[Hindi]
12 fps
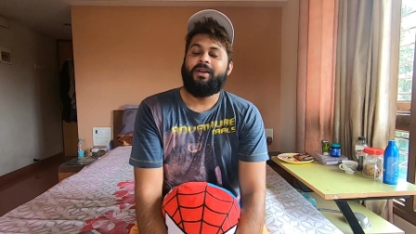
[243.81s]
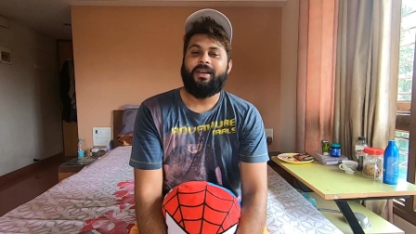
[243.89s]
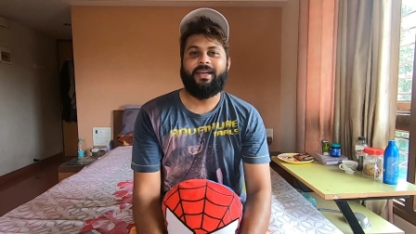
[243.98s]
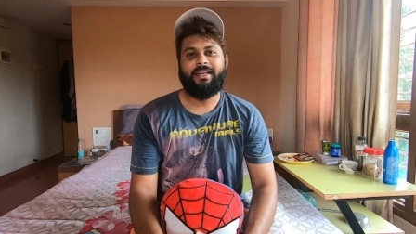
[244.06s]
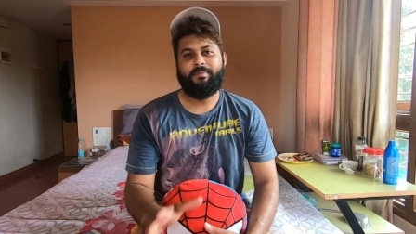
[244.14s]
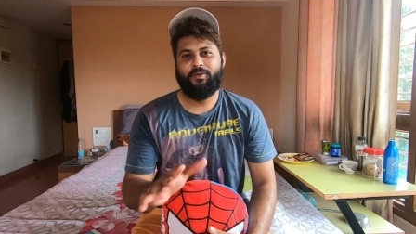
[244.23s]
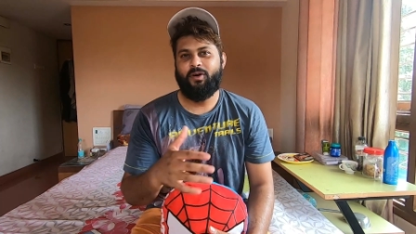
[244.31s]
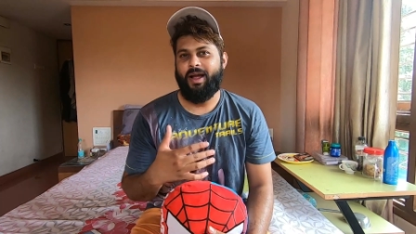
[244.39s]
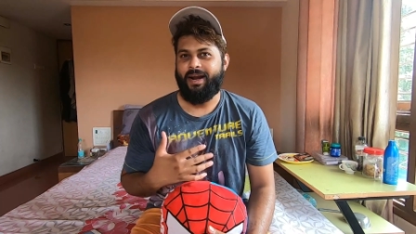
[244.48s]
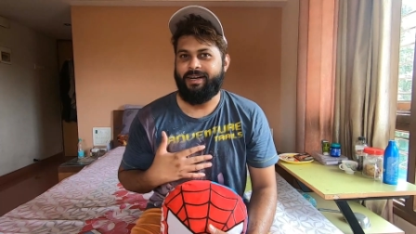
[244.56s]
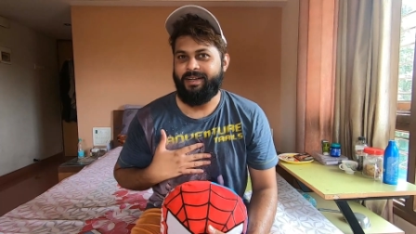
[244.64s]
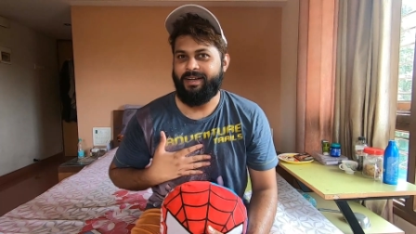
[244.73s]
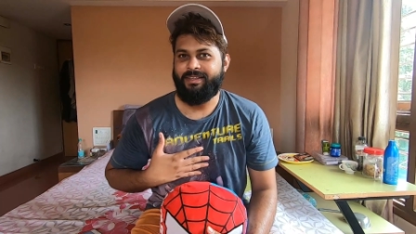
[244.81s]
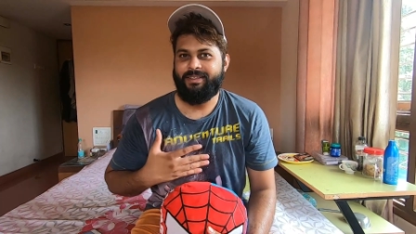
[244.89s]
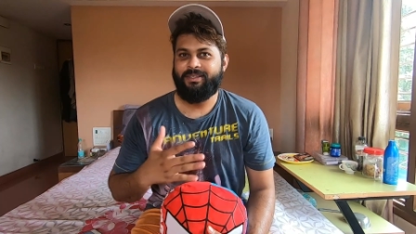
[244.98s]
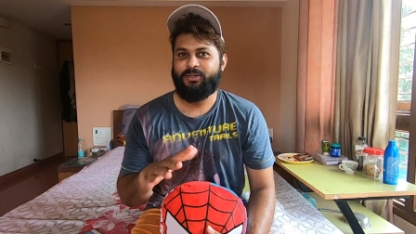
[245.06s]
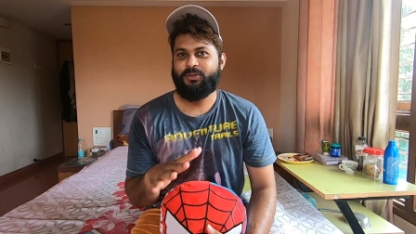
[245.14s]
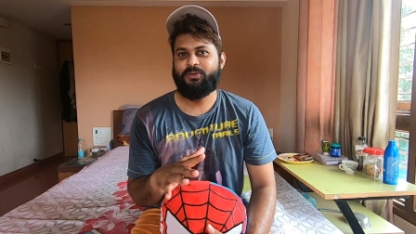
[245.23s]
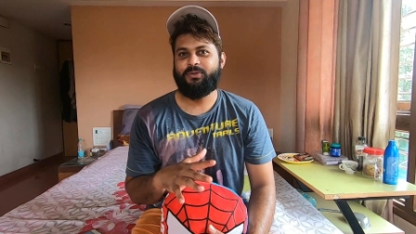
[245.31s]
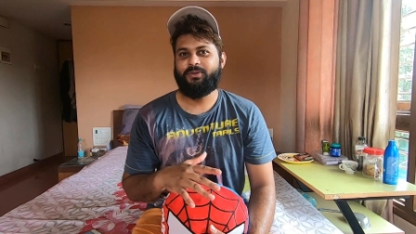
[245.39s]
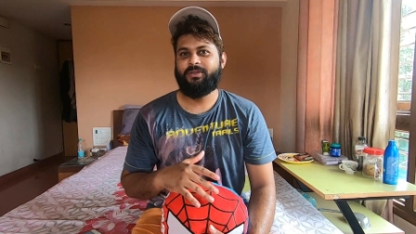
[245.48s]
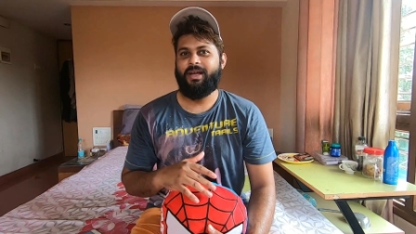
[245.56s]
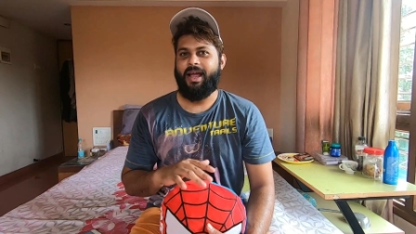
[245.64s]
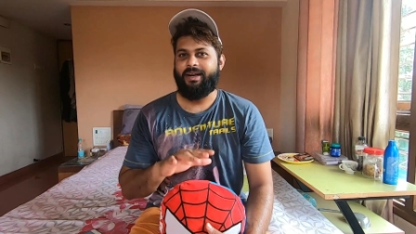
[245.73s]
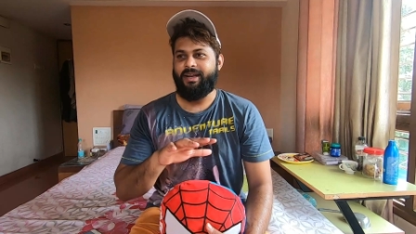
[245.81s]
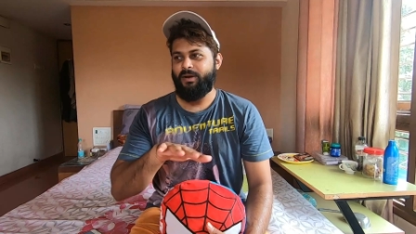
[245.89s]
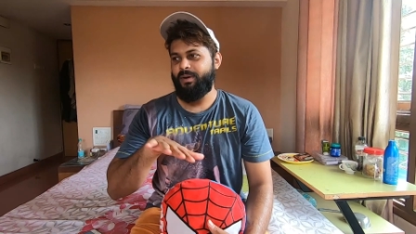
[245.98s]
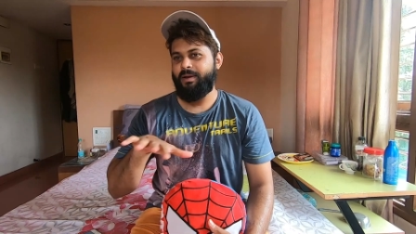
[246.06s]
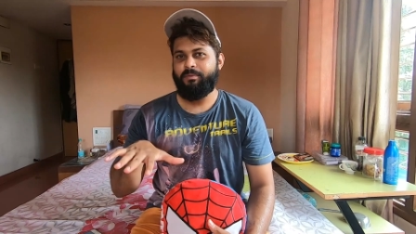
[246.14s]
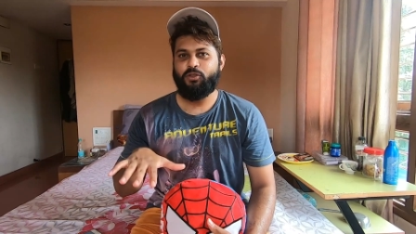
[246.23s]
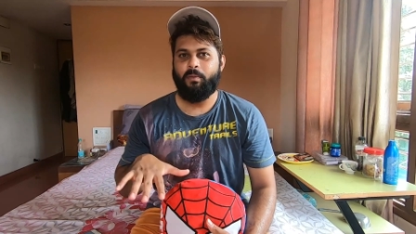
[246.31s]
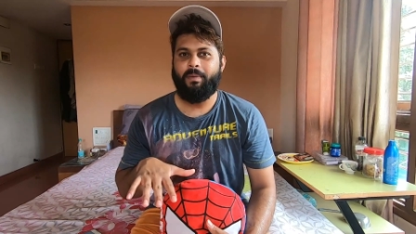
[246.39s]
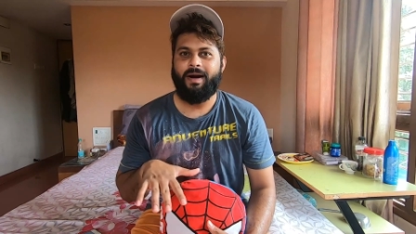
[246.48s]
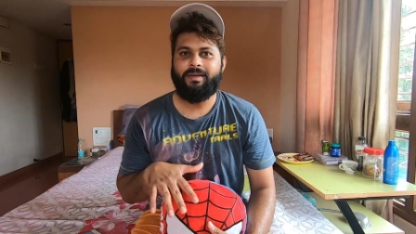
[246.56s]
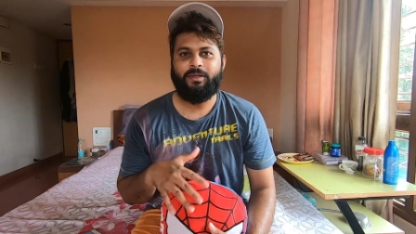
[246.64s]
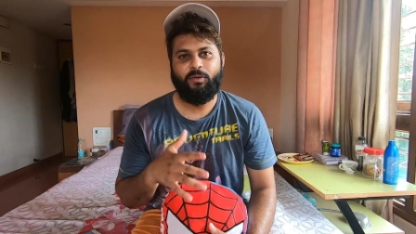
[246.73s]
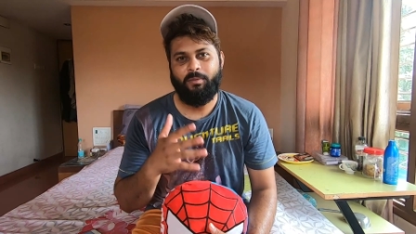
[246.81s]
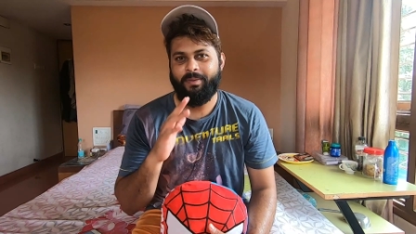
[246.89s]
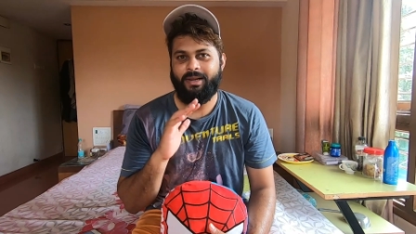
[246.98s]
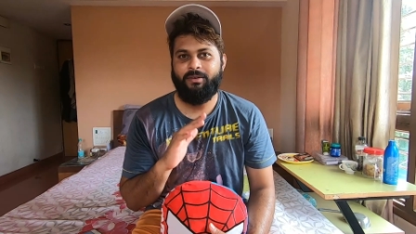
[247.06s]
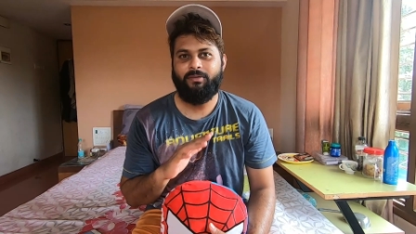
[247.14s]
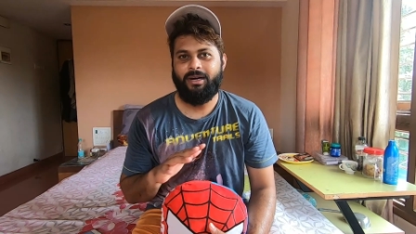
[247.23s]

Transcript: लेकिन अपने को एक्टिंग आती है तो एक्टिंग वाले जो पार्ट थे वो मैंने